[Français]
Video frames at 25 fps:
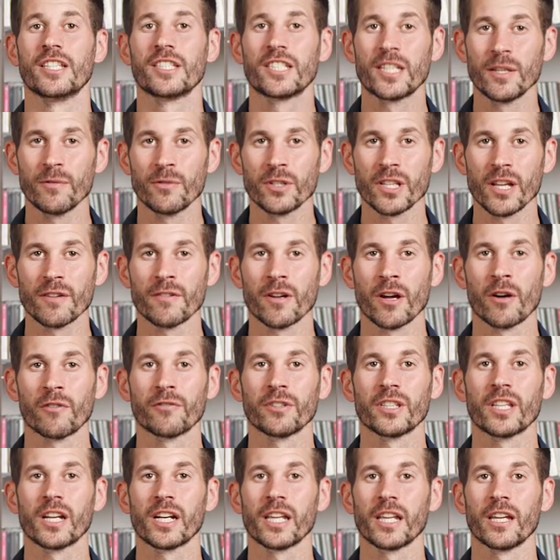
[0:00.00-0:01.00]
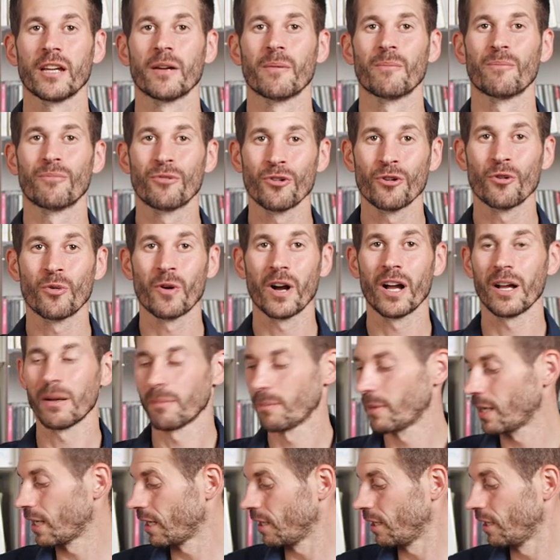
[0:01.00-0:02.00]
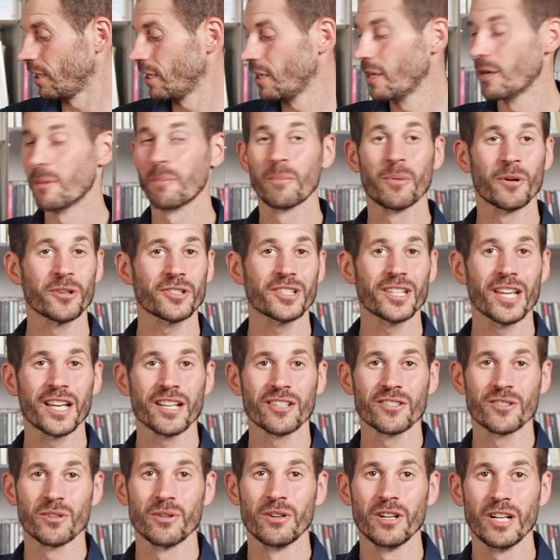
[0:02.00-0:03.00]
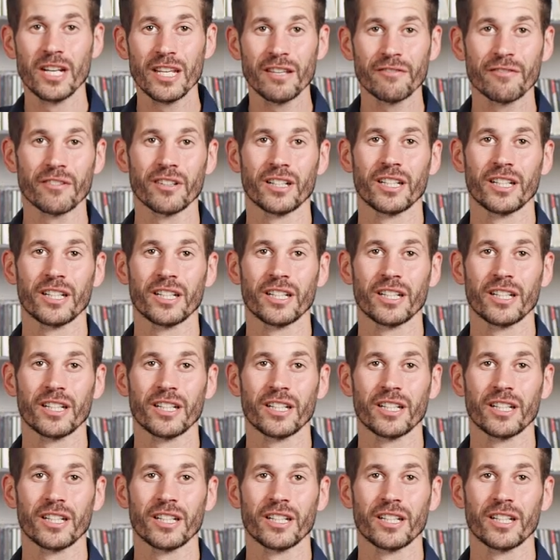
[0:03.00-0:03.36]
si vous avez envie d'aller plus loin, bah Pensez à ce livre,